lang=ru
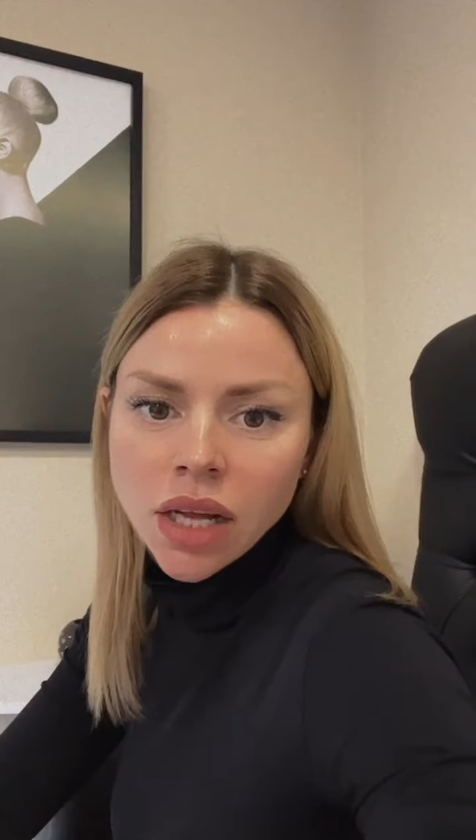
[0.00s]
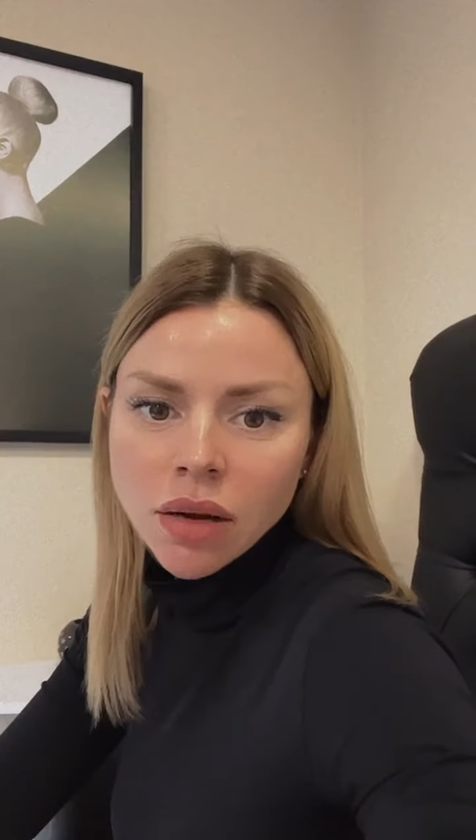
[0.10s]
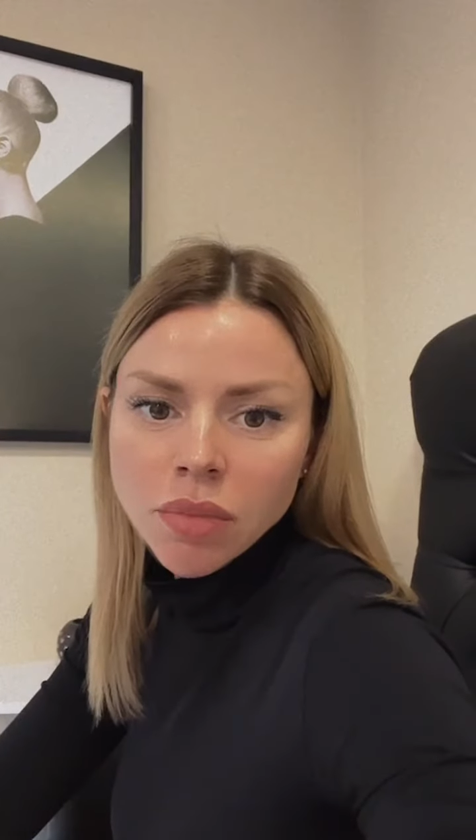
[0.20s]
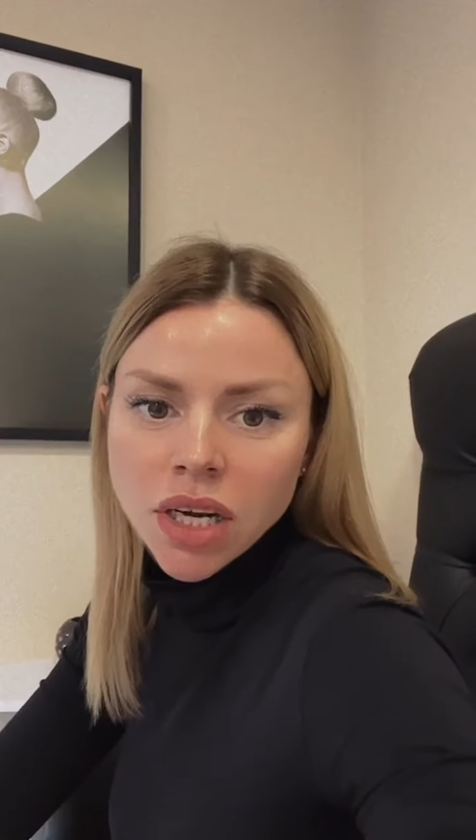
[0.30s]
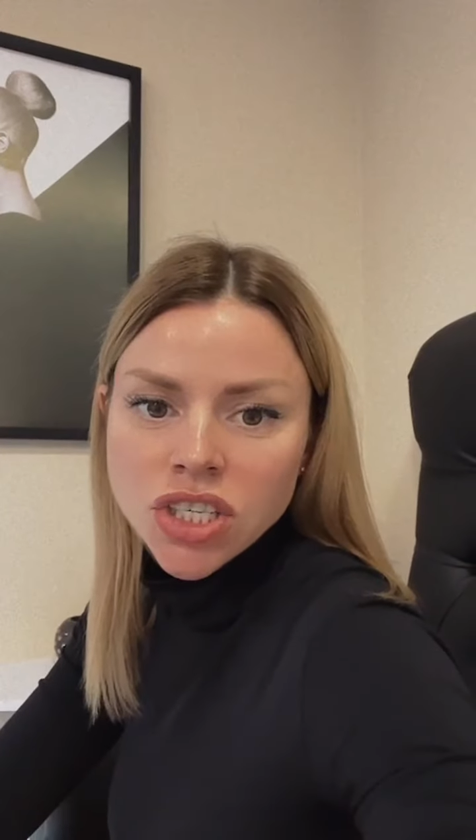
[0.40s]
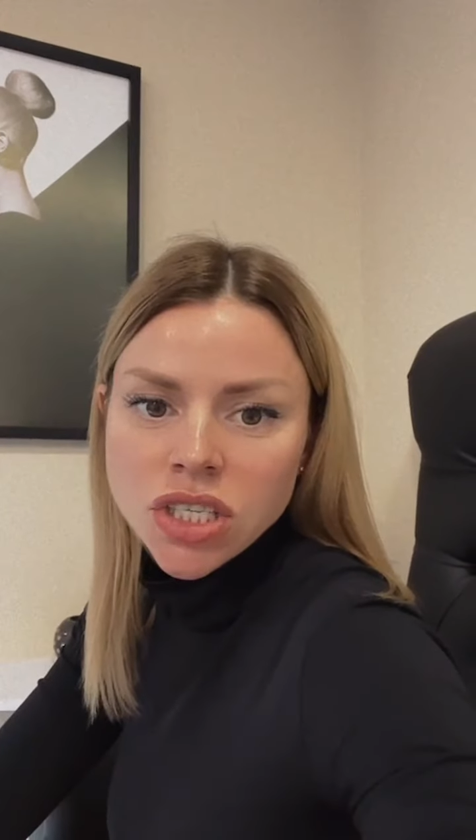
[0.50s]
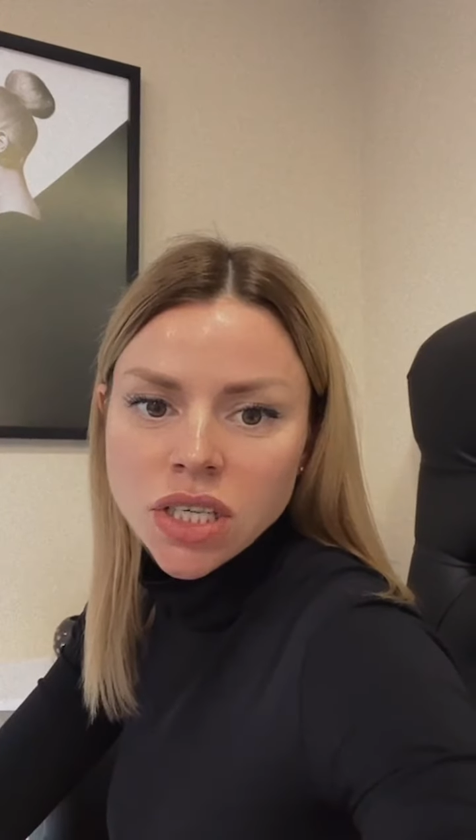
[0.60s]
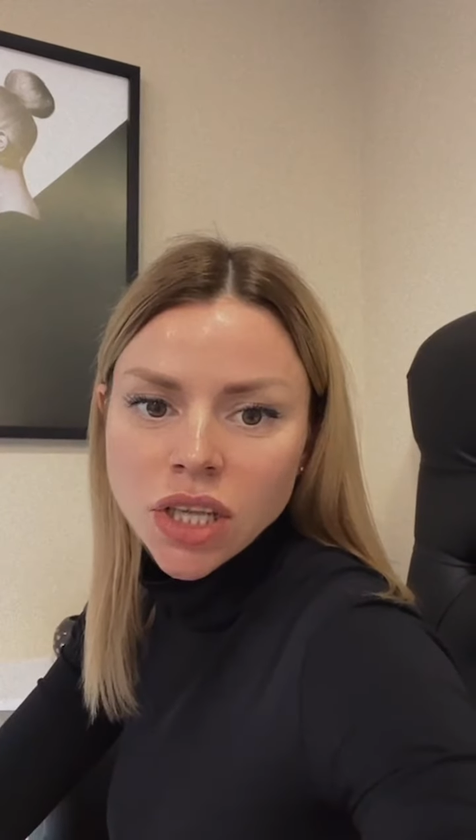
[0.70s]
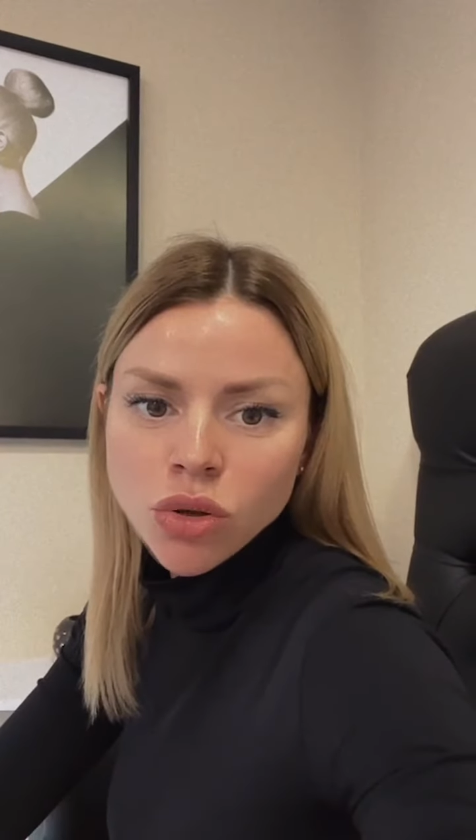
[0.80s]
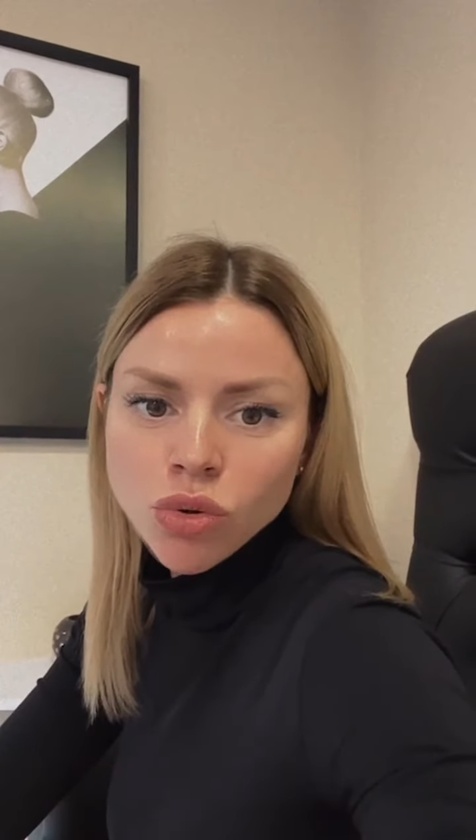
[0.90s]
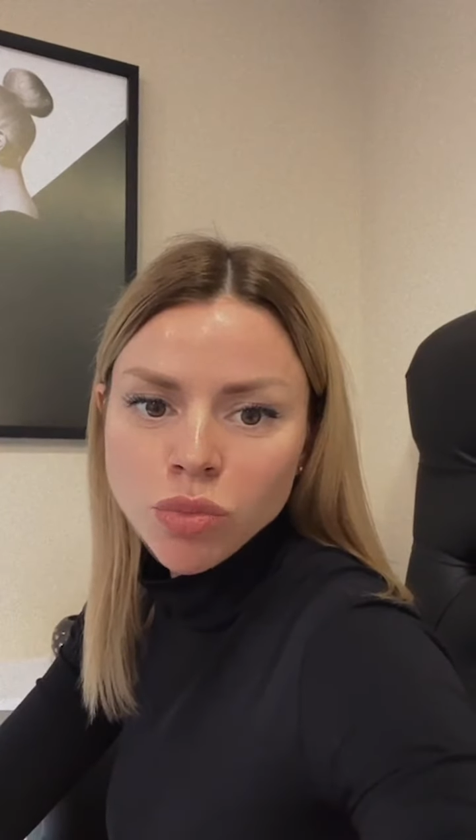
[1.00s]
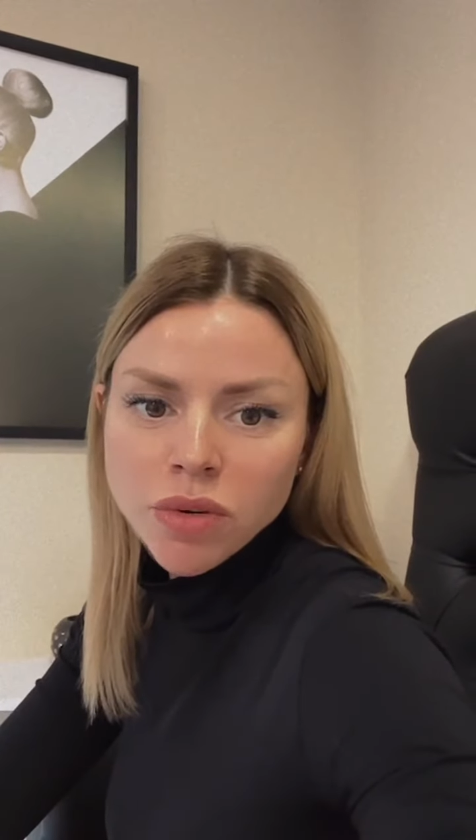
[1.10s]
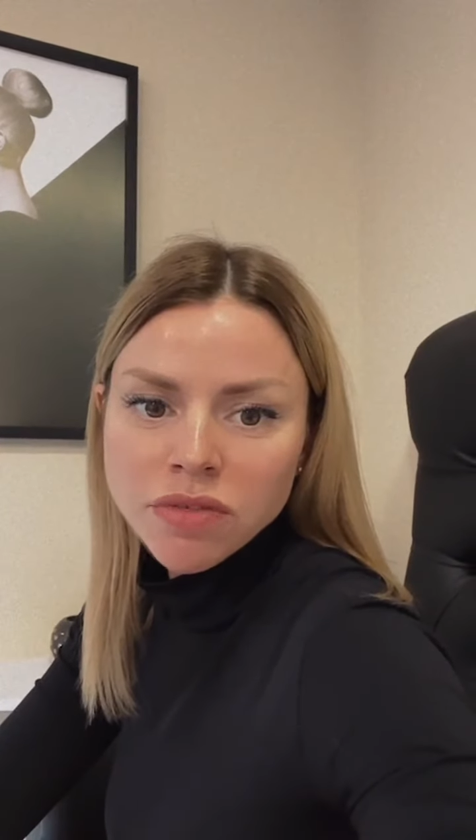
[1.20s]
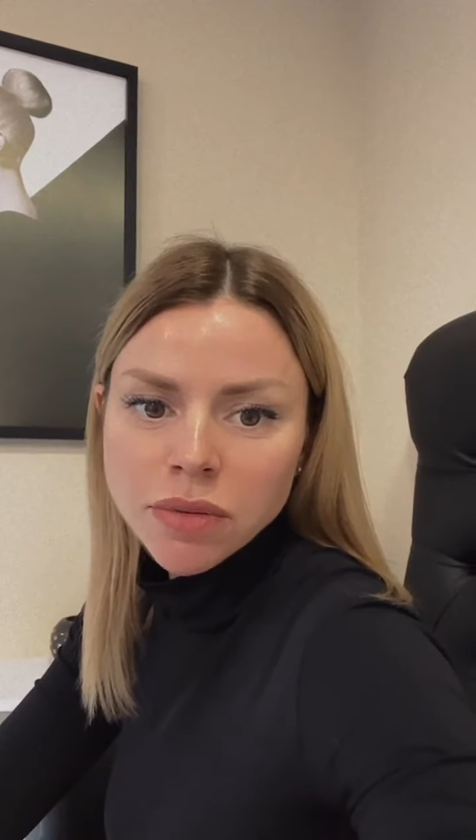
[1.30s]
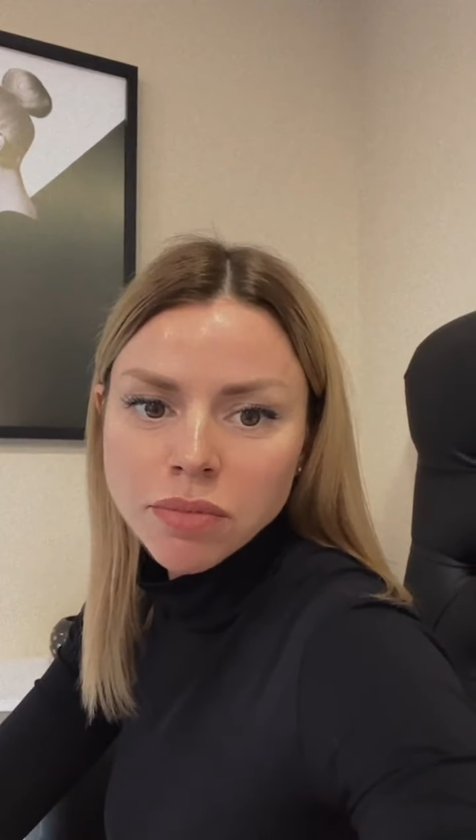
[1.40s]
Так, мне кажется, на
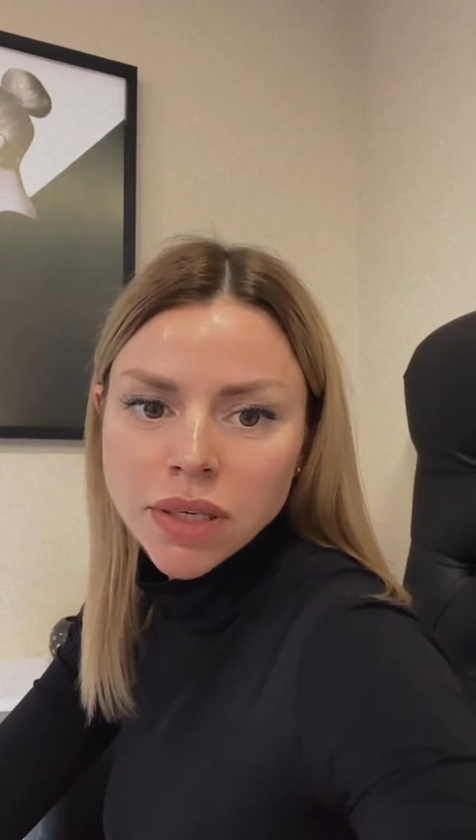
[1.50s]
Ютубе вы